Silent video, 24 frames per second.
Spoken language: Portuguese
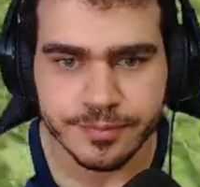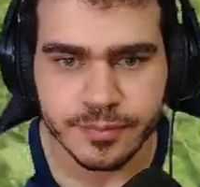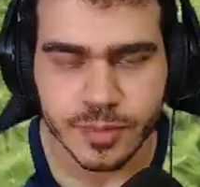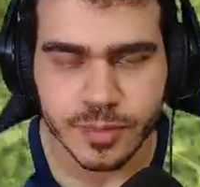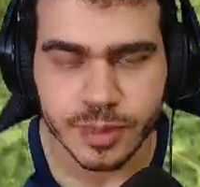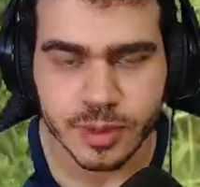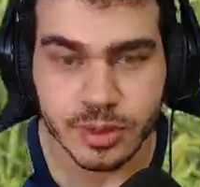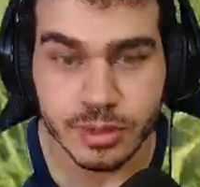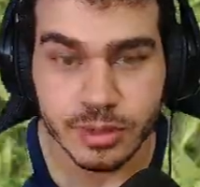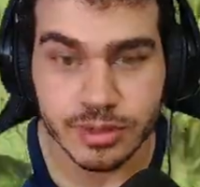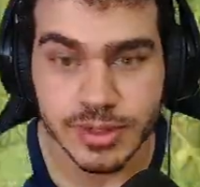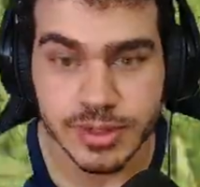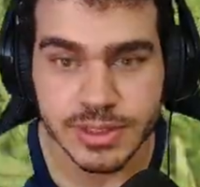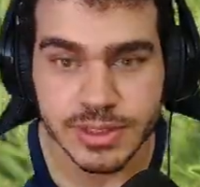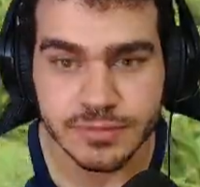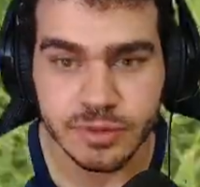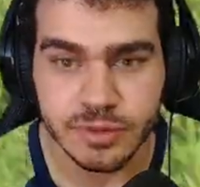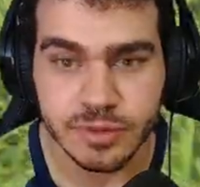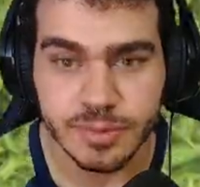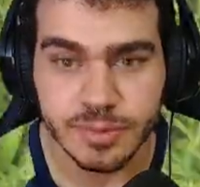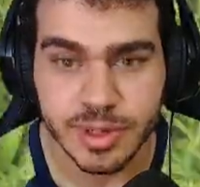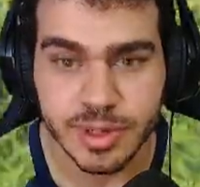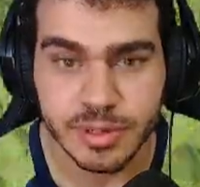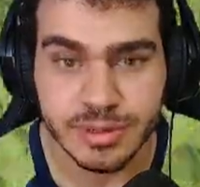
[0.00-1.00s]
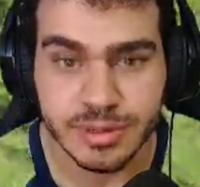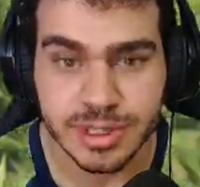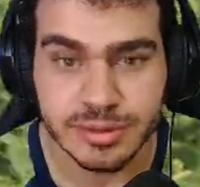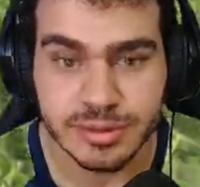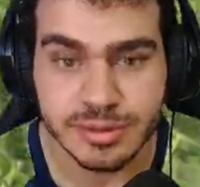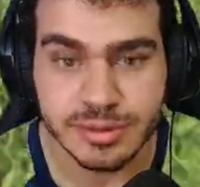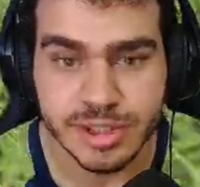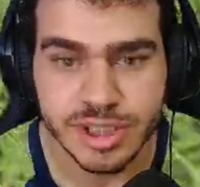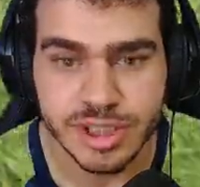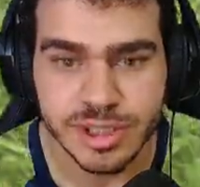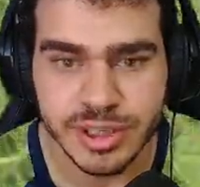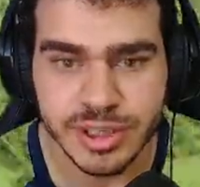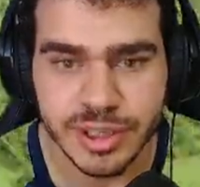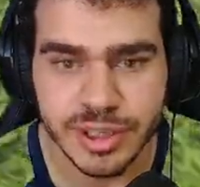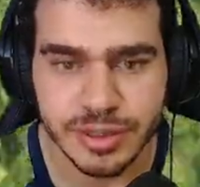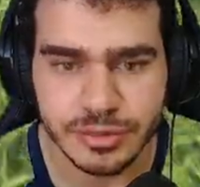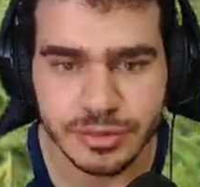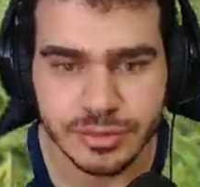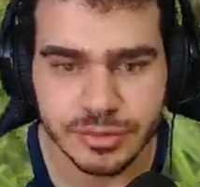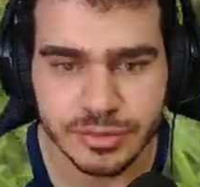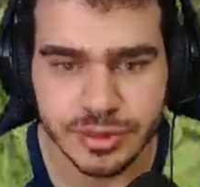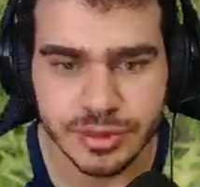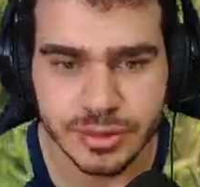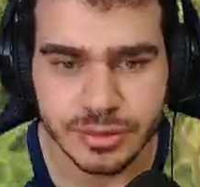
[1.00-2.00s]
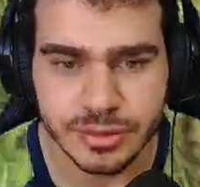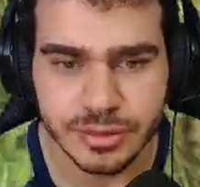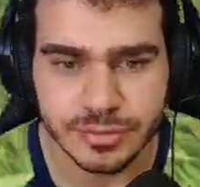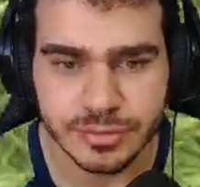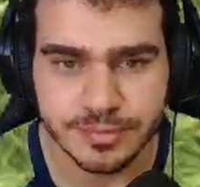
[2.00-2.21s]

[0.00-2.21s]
Ó, vocês viram que eu peguei o lado direito, né?